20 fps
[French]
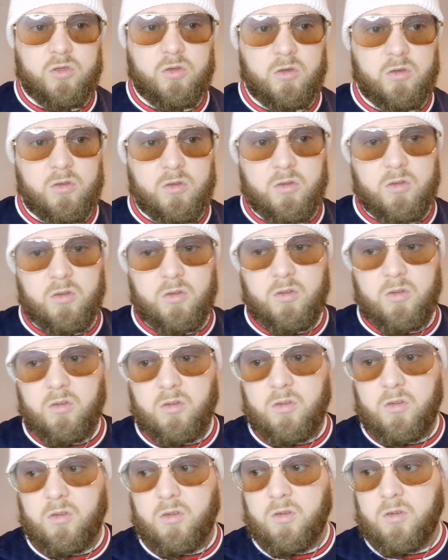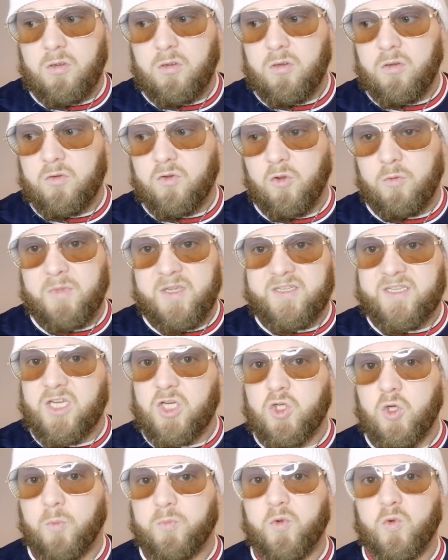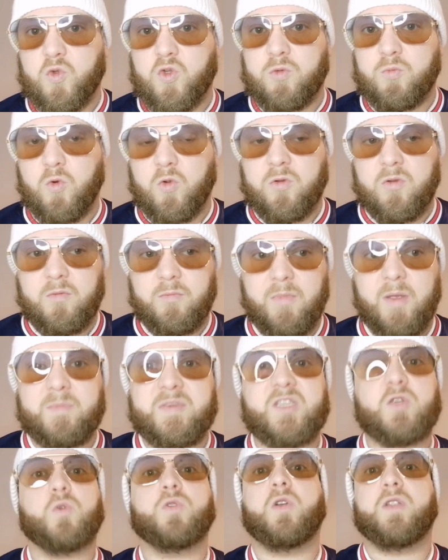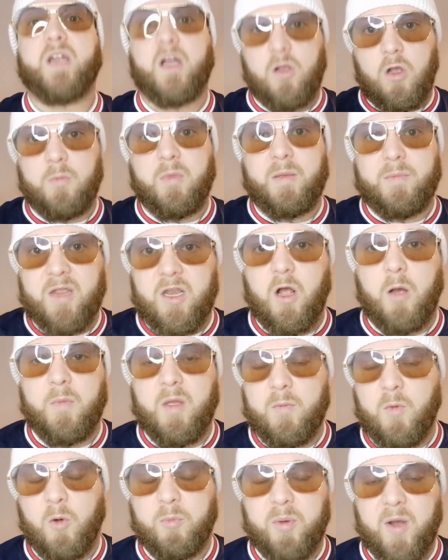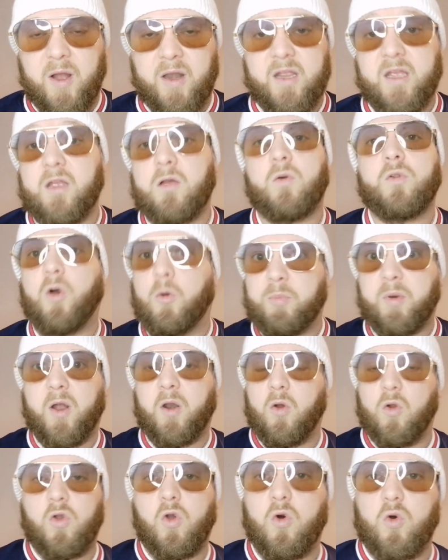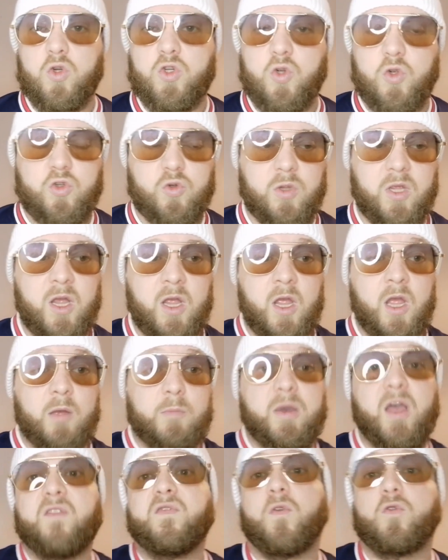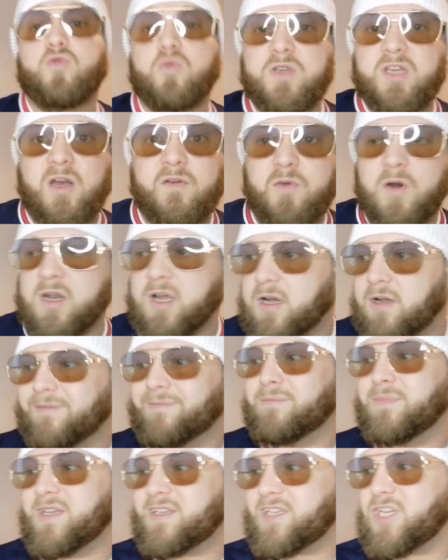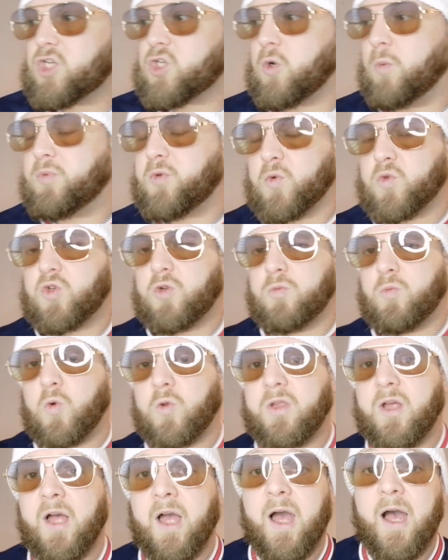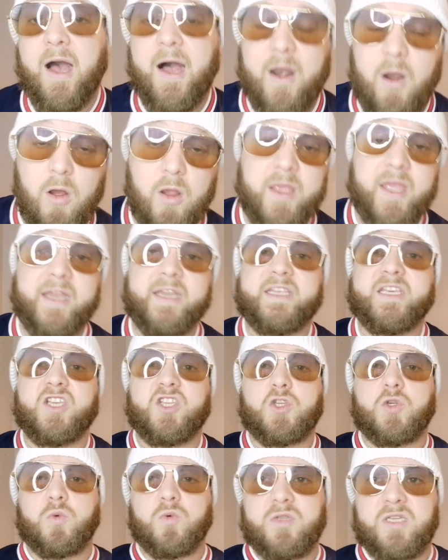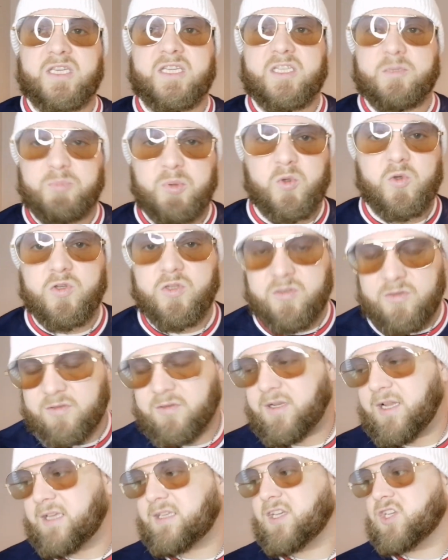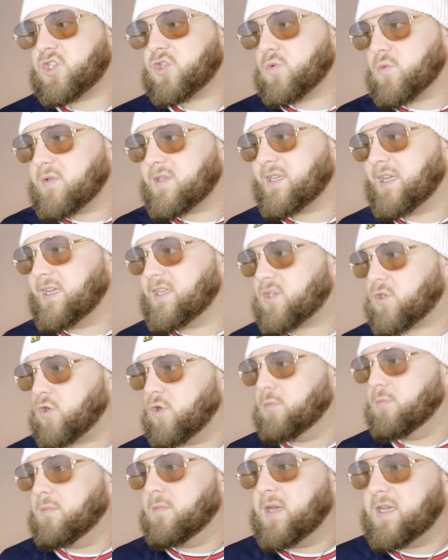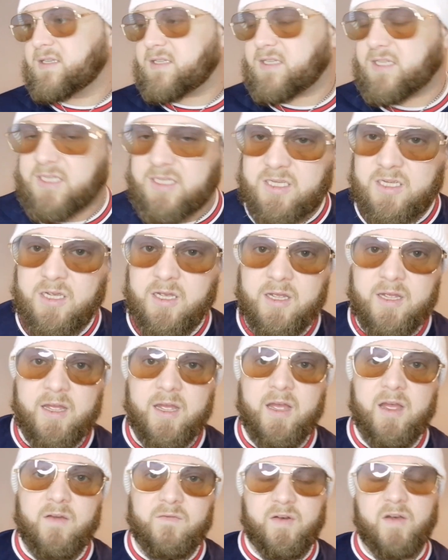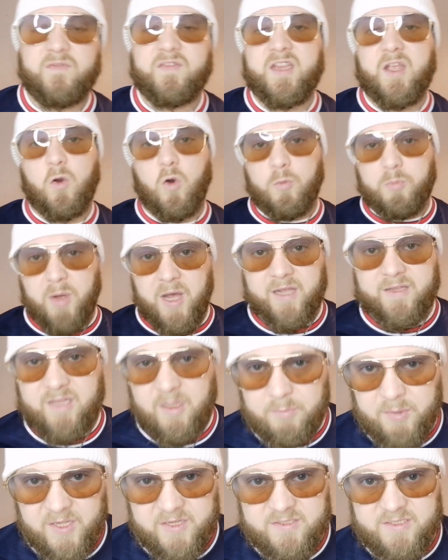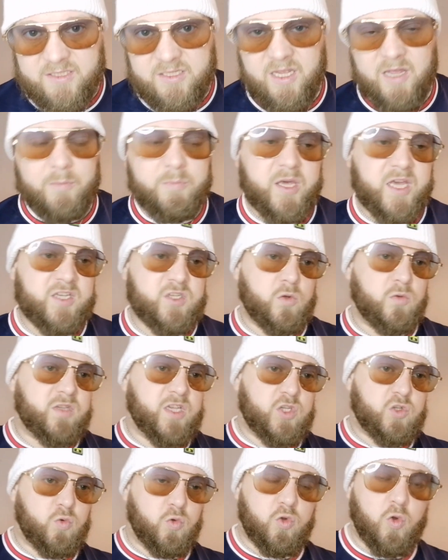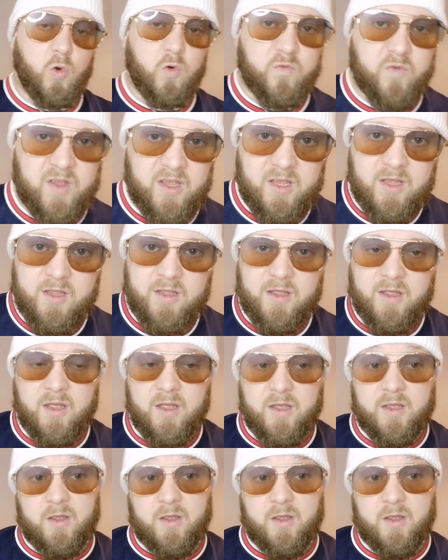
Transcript: que de Messi champion du monde, même si on en a quand même énormément parlé, on en parle encore aujourd'hui. Bref, en tout cas, voilà, Messi champion du monde. Alors, il y a une question qui se pose. La question, c'est est-ce que Messi va venir au Parc des Princes présenter son trophée